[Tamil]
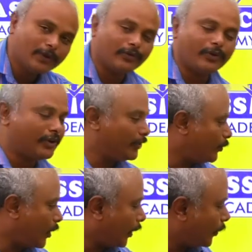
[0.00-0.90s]
டுவெண்ட்டி
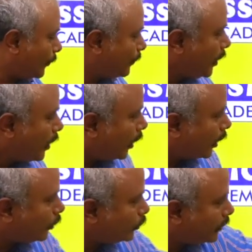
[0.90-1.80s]
டூ வரைக்கும்
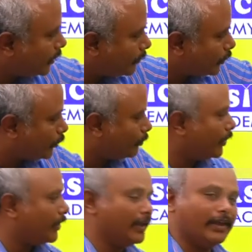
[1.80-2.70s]
அறுநூற்றி எண்பத்தி
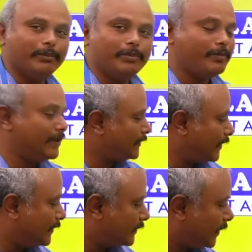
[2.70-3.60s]
ஒன்பது எம்பிபிஎஸ்
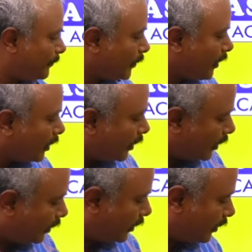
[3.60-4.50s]
சீட்ஸு
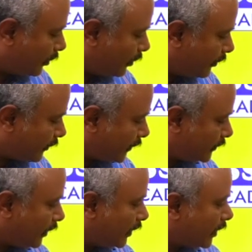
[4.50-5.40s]

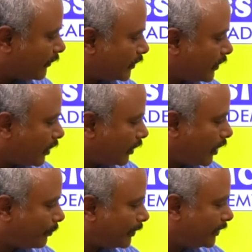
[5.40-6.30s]
சிக்ஸ்டீனில் இருபத்தி ஆறு
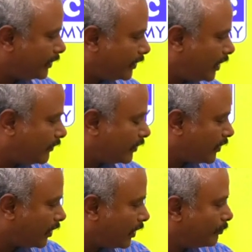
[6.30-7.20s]
நாற்பத்தெட்டு
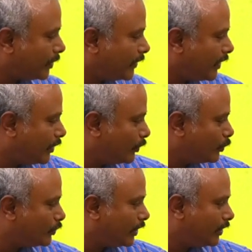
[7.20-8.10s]
எழுபத்தாறு எண்பத்தேழு
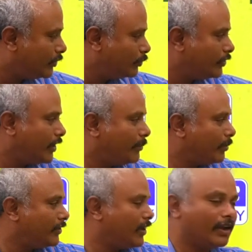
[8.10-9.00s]
நூற்றி எட்டு நூற்றி
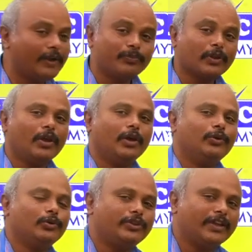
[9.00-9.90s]
ஐம்பத்தி ஆறு
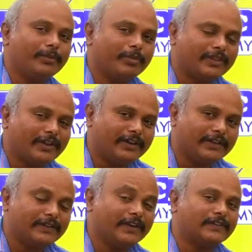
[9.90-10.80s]
நூற்றி எண்பத்தி
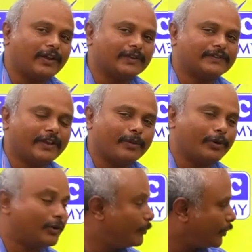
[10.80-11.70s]
எட்டு சீட்ஸ் லாஸ்ட் இயர்
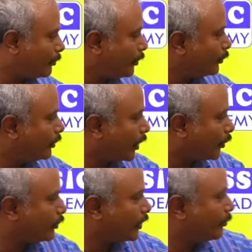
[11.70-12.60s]
மட்டும் மொத்தமாக
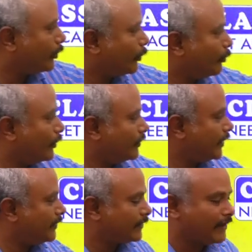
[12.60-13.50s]
அறுநூற்றி எண்பத்தி ஒம்பது
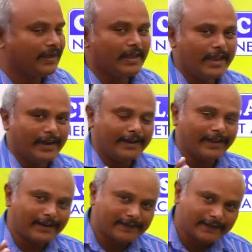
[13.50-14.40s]
சீட்ஸு
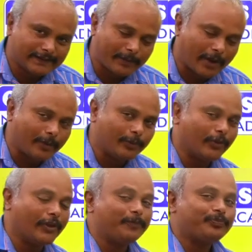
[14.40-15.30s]
நீங்கள் ரிசல்ட்ஸ்
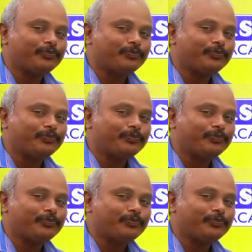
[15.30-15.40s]
பார்க்கும்போது